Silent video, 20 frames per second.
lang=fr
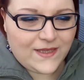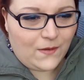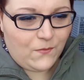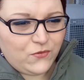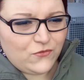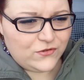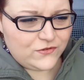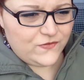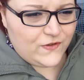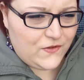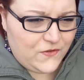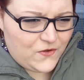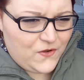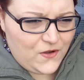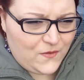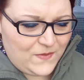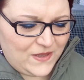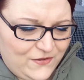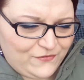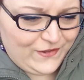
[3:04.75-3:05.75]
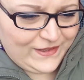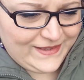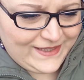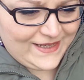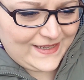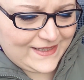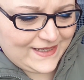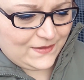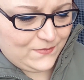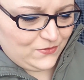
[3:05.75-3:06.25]
il y a beaucoup de vent dehors, mais il fait
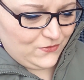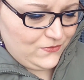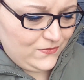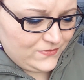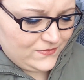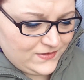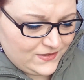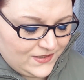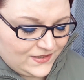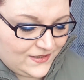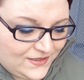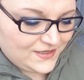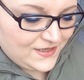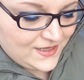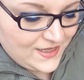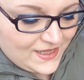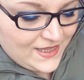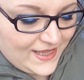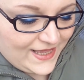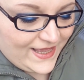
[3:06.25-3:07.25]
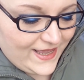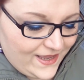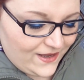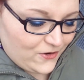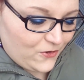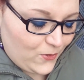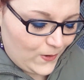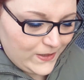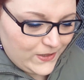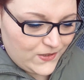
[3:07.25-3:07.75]
très très bon.
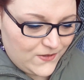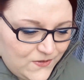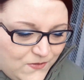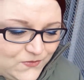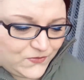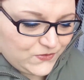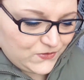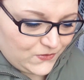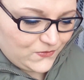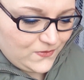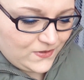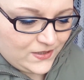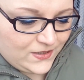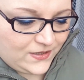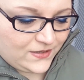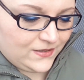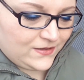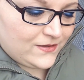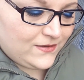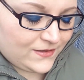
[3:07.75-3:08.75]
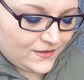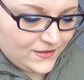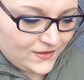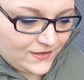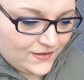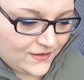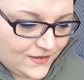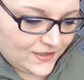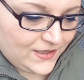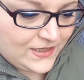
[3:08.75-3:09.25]
Et croyez-le ou non,
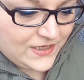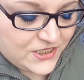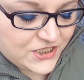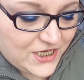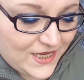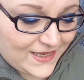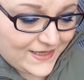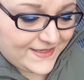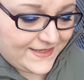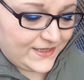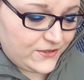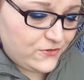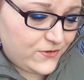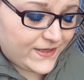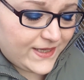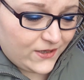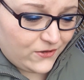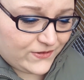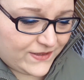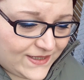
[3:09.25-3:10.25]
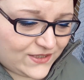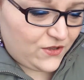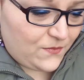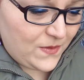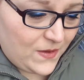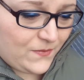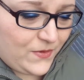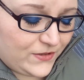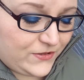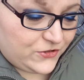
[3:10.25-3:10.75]
j'ai un caillou qui est rentré dans
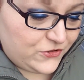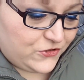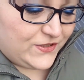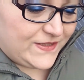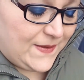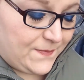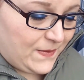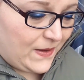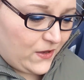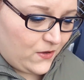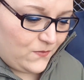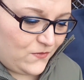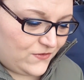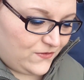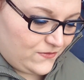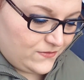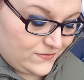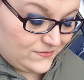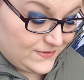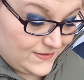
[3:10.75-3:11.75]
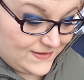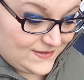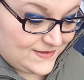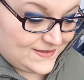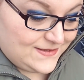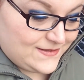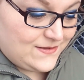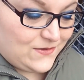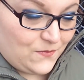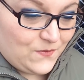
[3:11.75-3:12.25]
ma botte. Je sais pas comment,
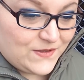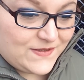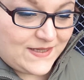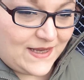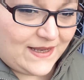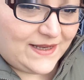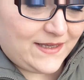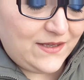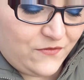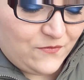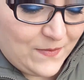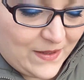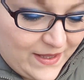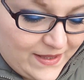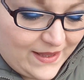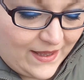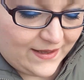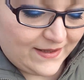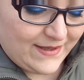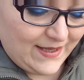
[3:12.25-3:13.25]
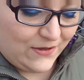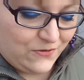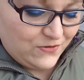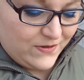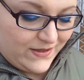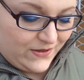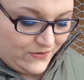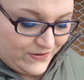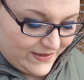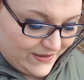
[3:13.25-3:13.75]
comment ça arrive, mais il y a un caillou
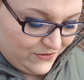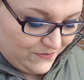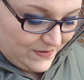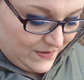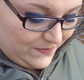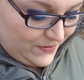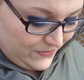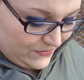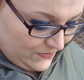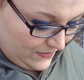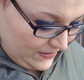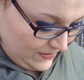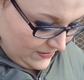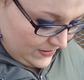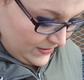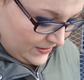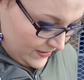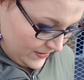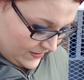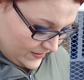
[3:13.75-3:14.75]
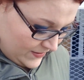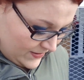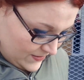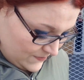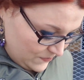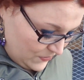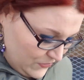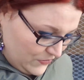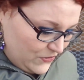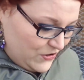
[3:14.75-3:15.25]
qui est rentré dans ma botte quoi.
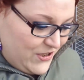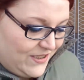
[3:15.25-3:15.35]
Pourtant